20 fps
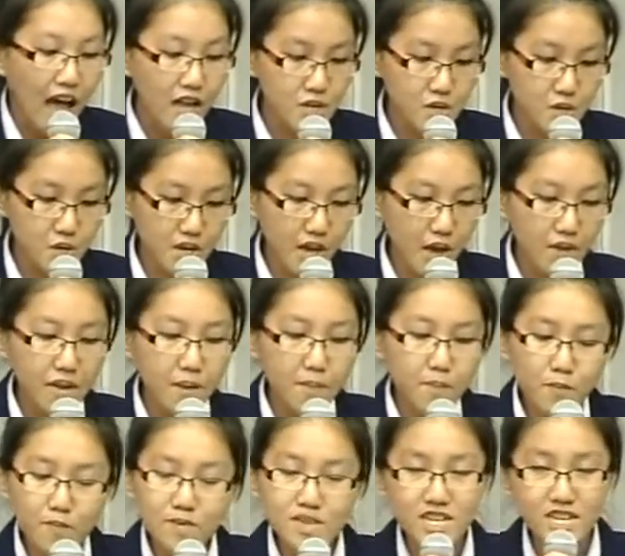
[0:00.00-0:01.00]
它需要的
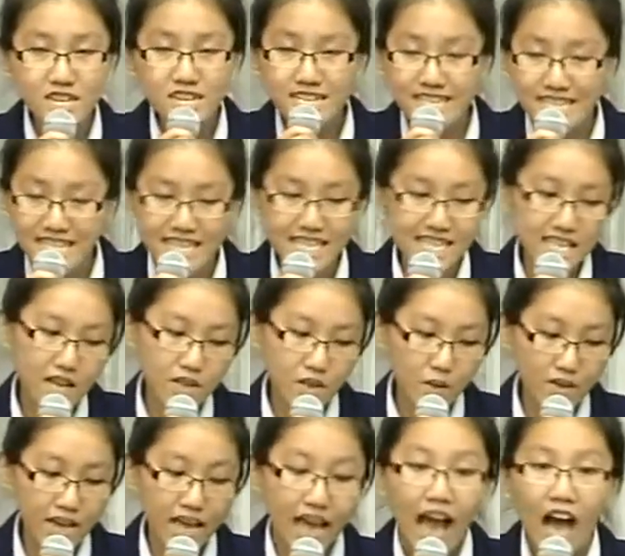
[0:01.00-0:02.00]
不只是经济的
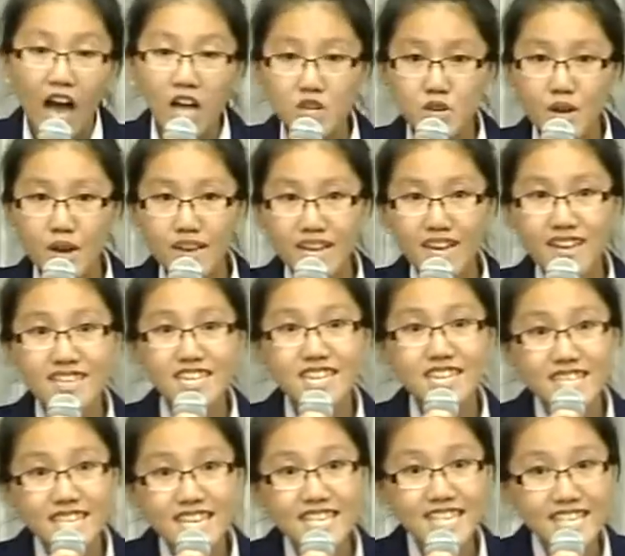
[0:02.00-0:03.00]
动力，它需要一个
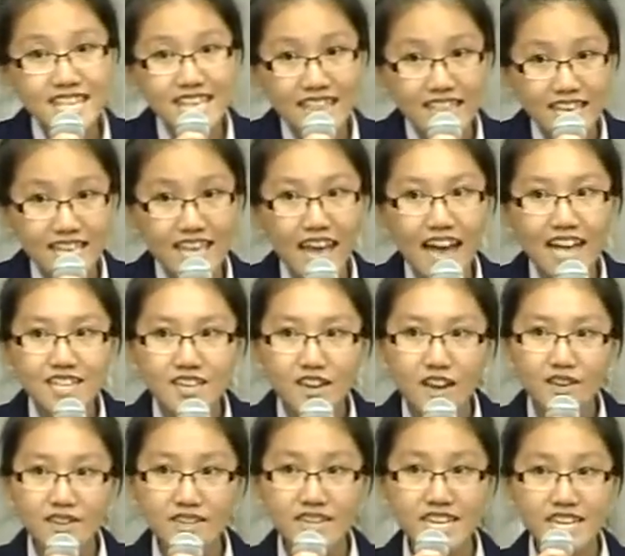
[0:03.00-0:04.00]
是政治的理念，还需
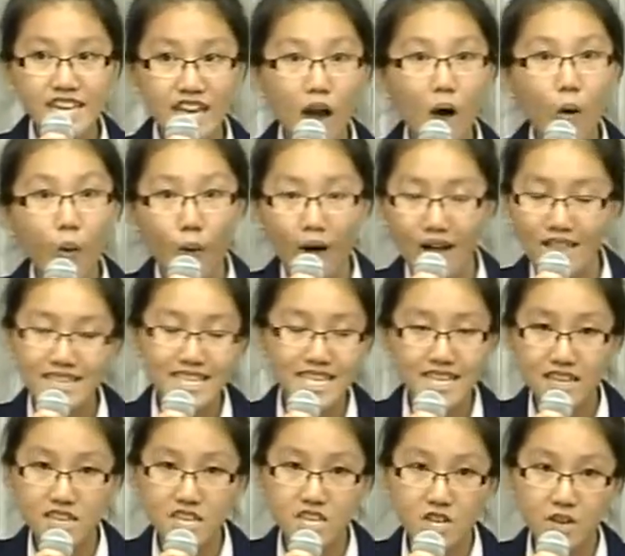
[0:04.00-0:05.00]
要是一个环
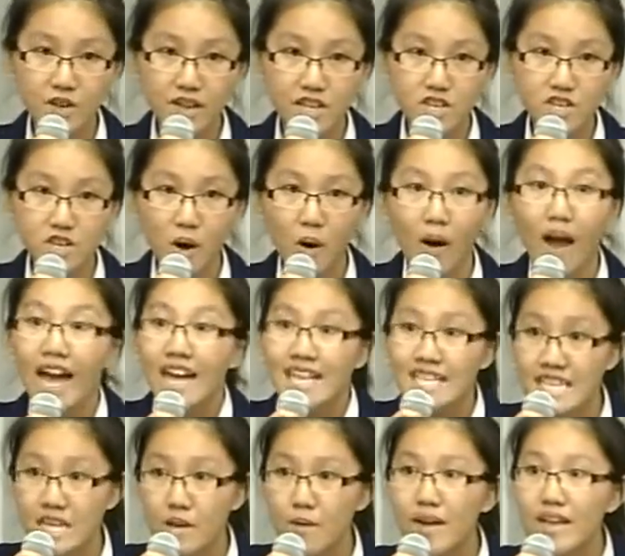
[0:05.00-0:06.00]
境的资源的时候，
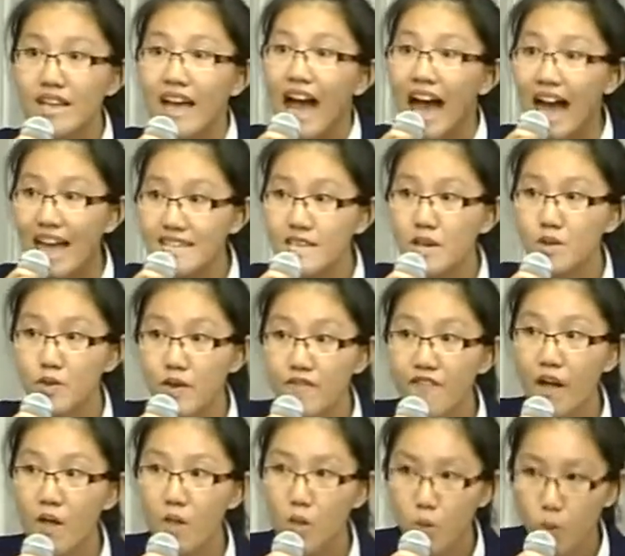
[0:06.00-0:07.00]
请问按照对
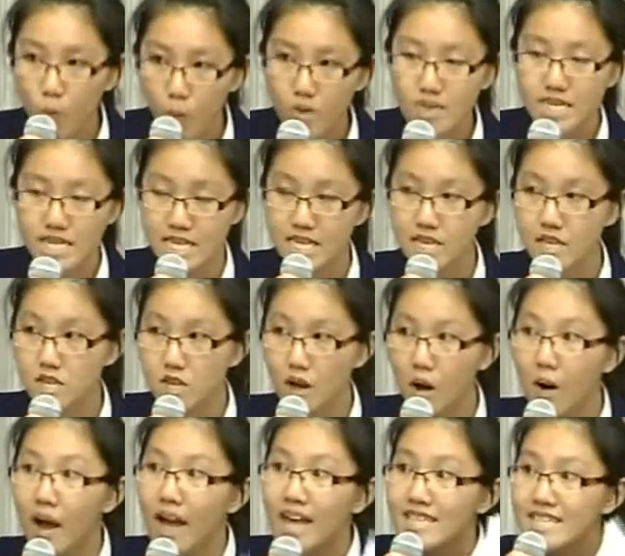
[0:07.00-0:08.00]
方的逻辑的时
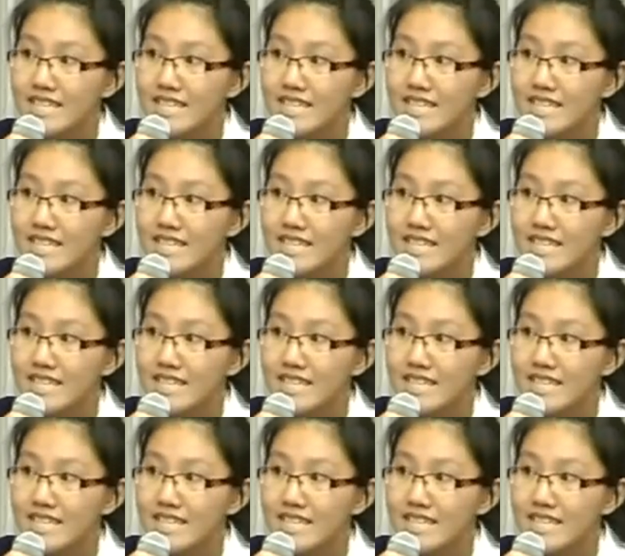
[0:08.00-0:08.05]
候，